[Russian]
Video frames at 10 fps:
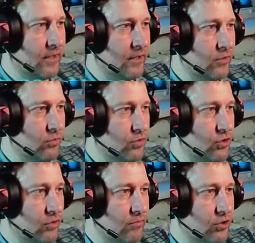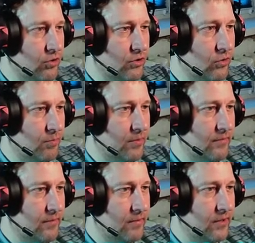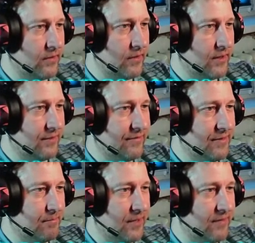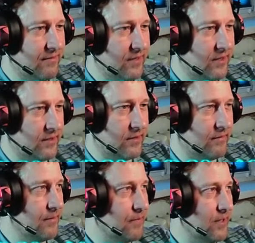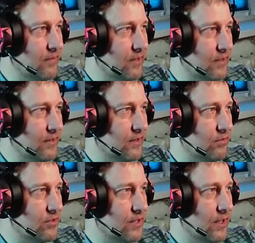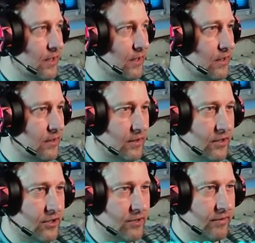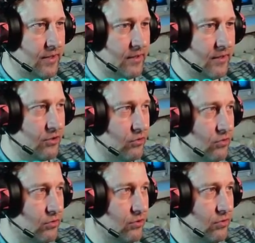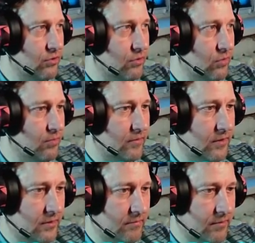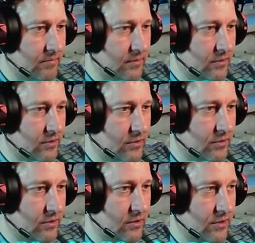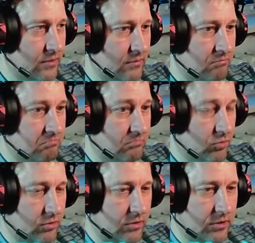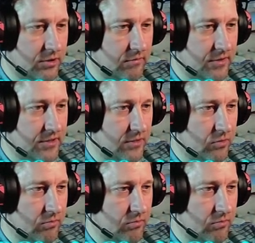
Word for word: ну, чтобы что-то топовое выпалово, выпаловало выпаловала, да, то есть это, конечно, вряд ли, что что-то топовое там выпадет сейчас на 300, Слушай, на 321 рубль